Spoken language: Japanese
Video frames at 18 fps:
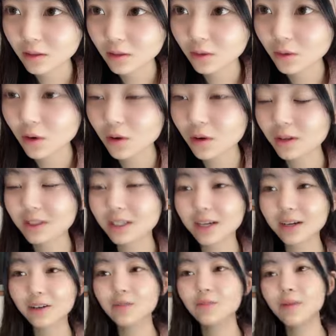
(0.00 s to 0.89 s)
うごうご
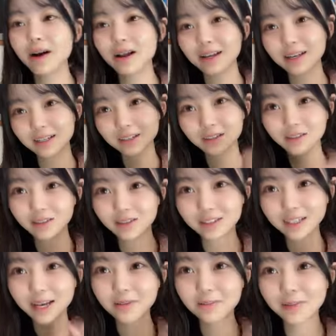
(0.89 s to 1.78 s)
さんくもありがとうご
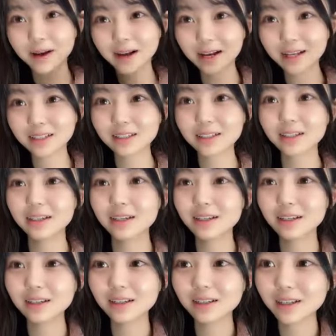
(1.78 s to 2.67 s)
ざいます
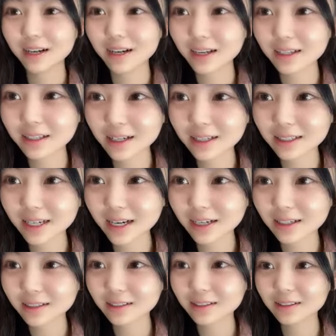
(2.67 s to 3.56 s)
ありさちゃ
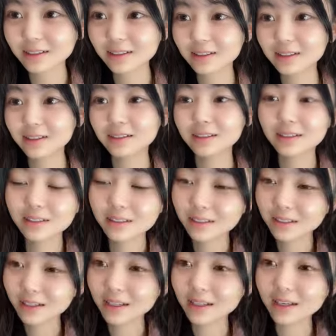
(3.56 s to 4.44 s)
ん
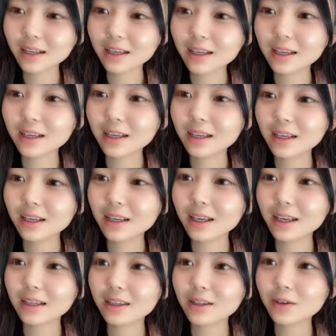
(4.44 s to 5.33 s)

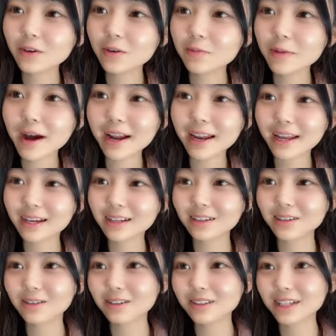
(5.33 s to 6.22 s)
えっ、とくもありが
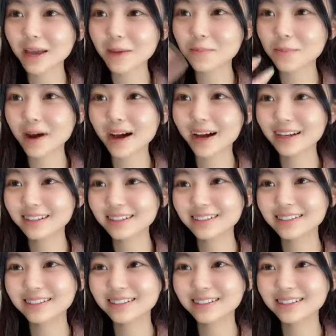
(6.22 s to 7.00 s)
とうございます